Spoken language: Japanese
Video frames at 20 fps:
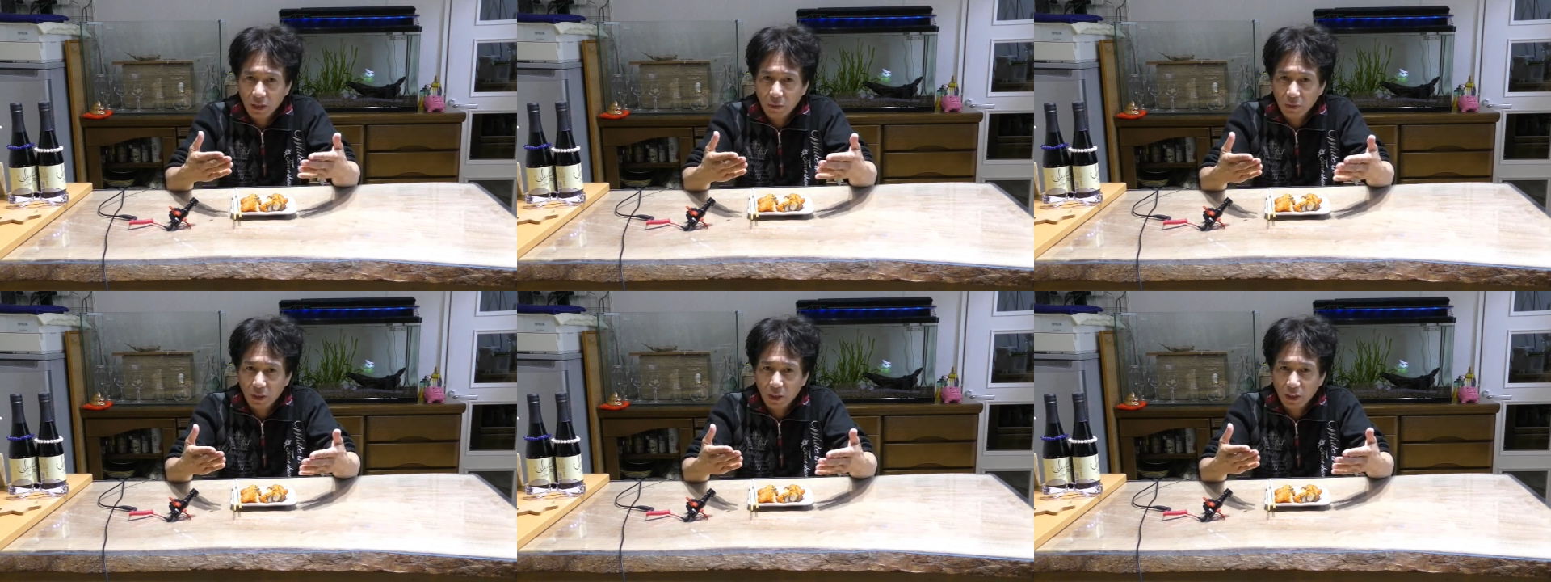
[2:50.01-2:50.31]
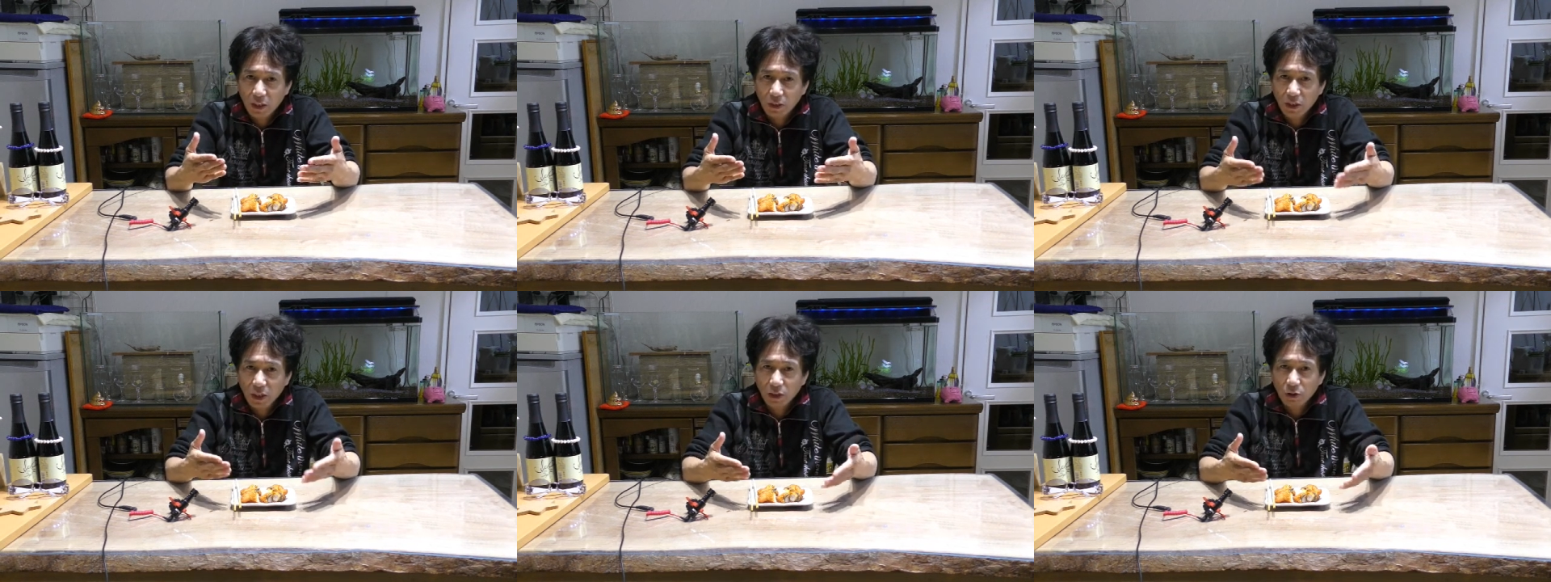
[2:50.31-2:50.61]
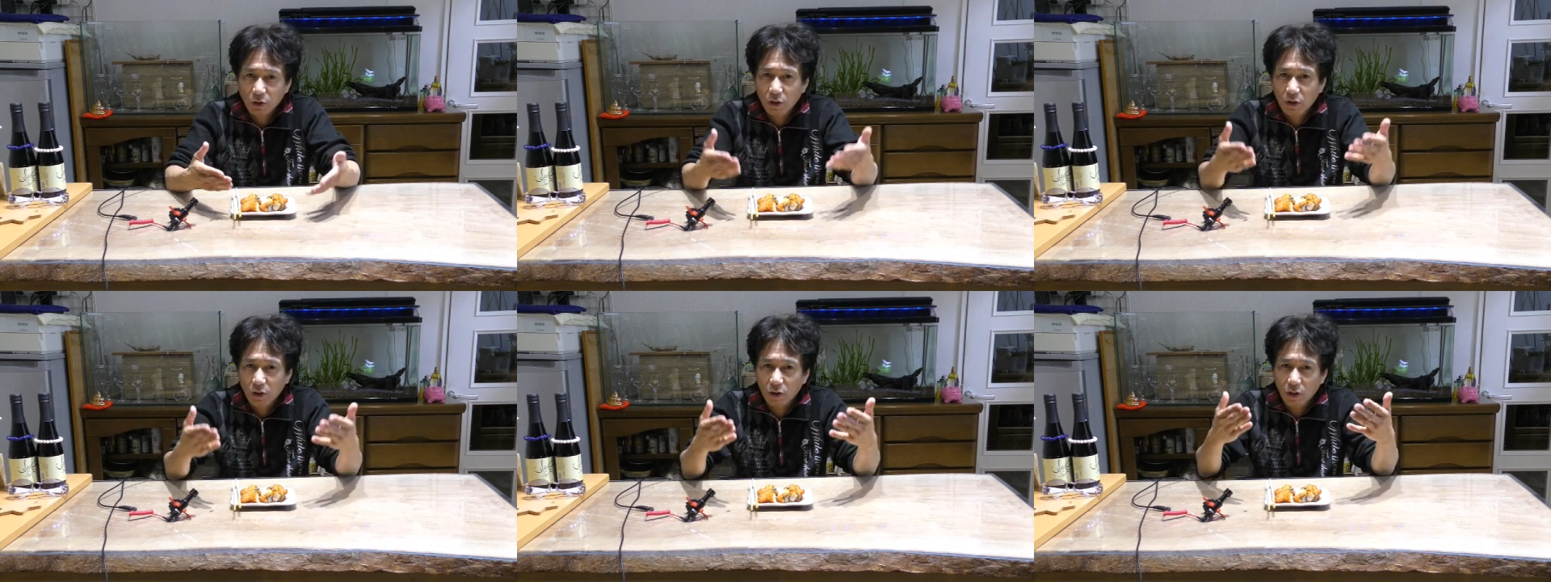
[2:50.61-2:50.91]
食べていきたい
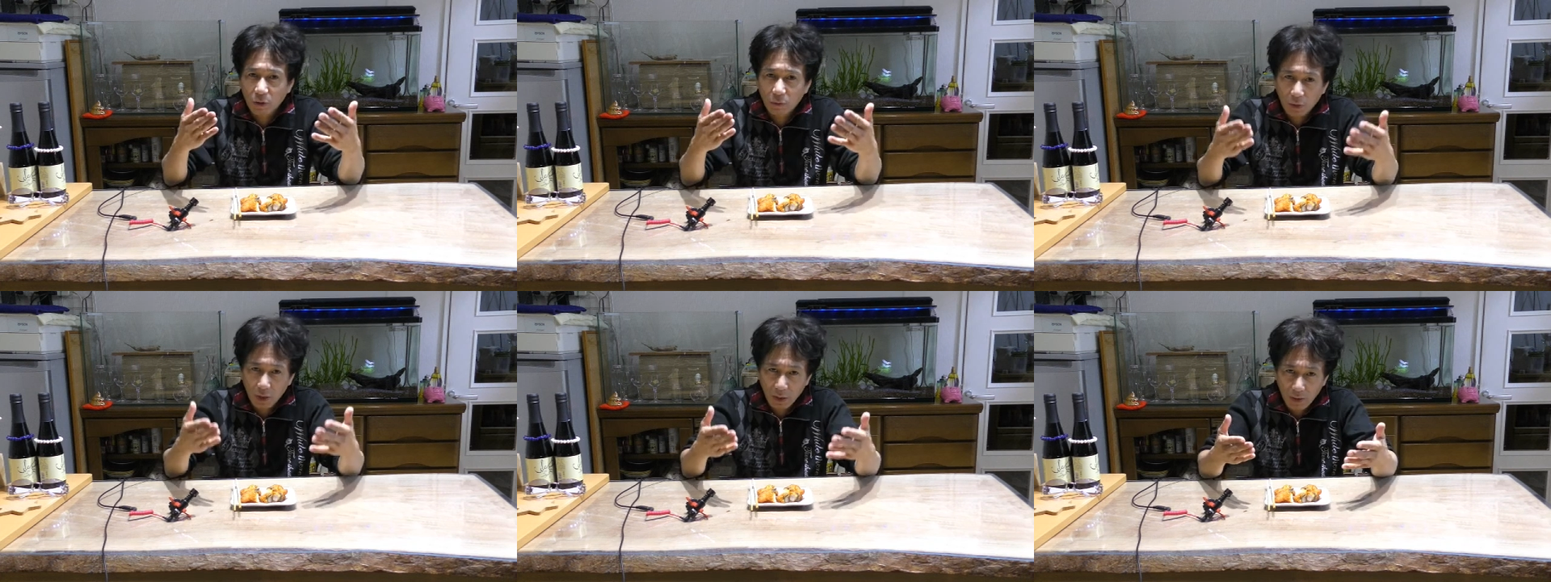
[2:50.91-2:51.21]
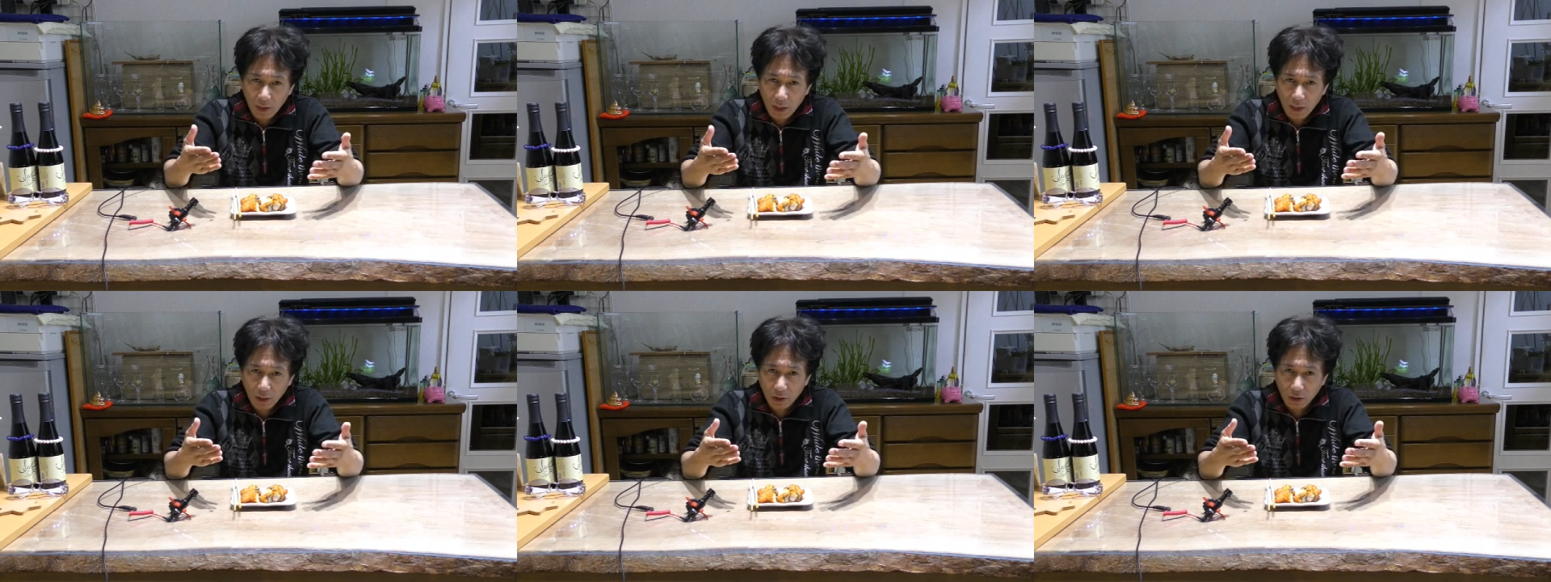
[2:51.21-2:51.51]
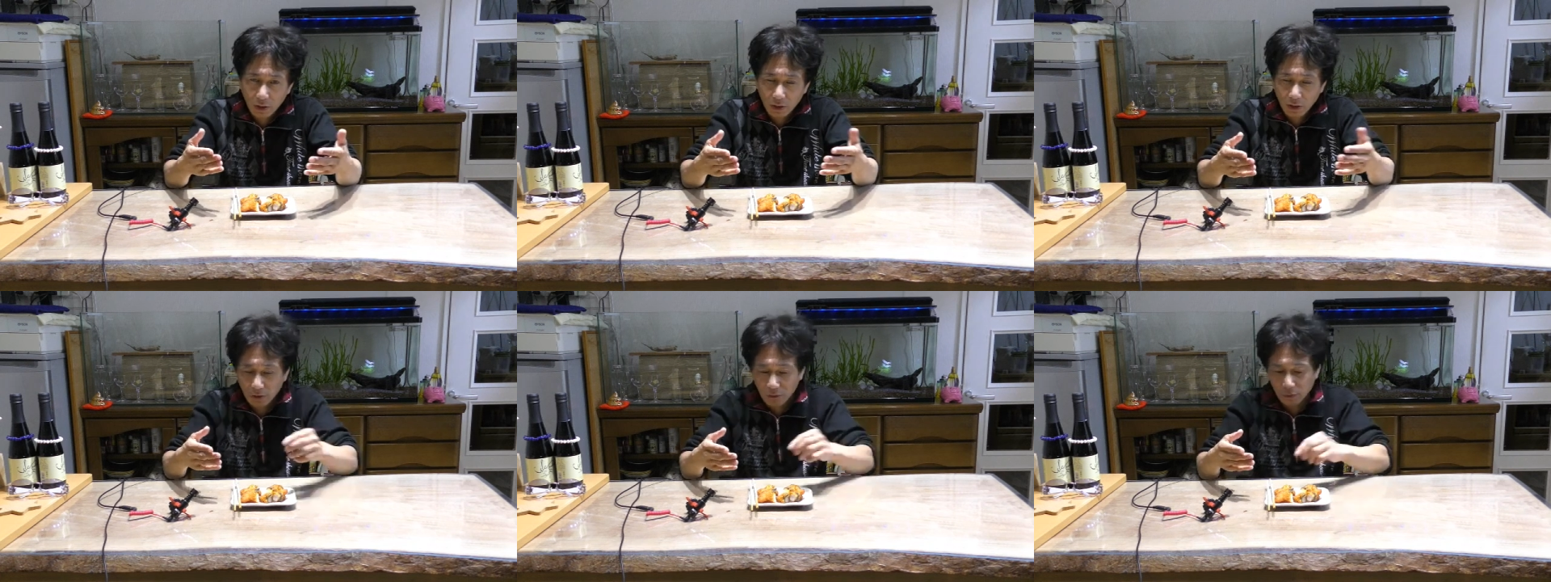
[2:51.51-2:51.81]
と思いま
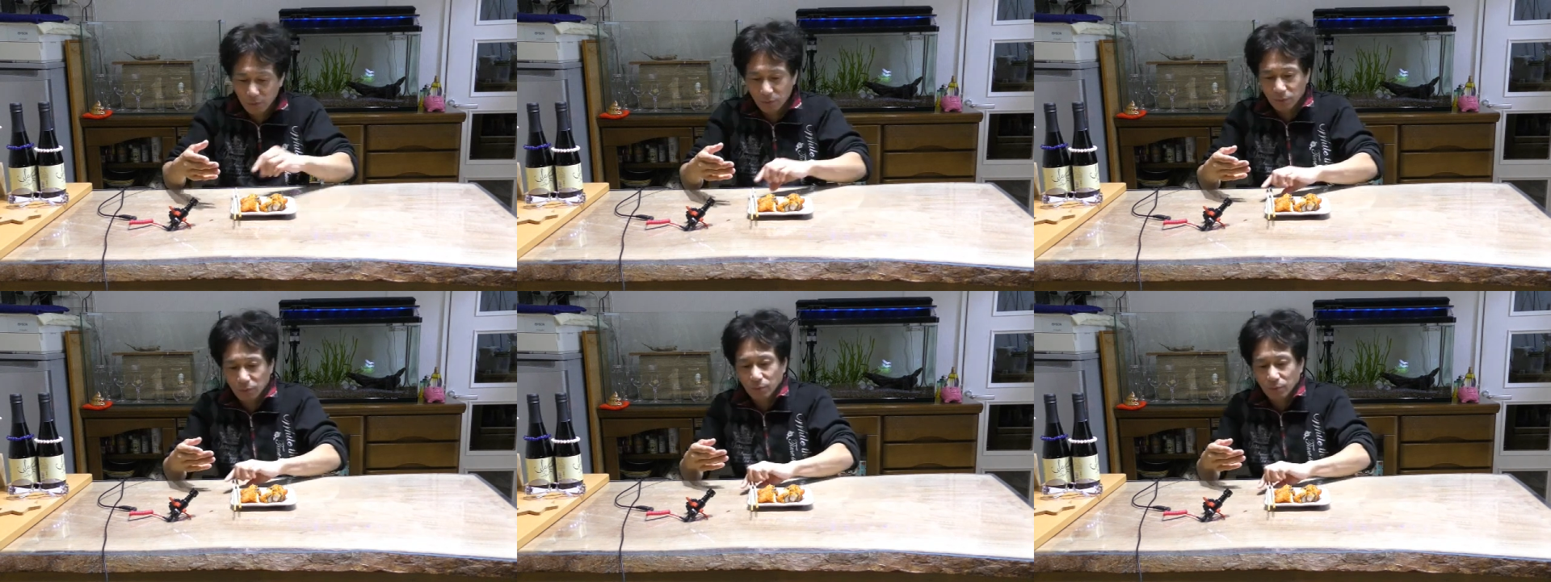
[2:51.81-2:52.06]
す。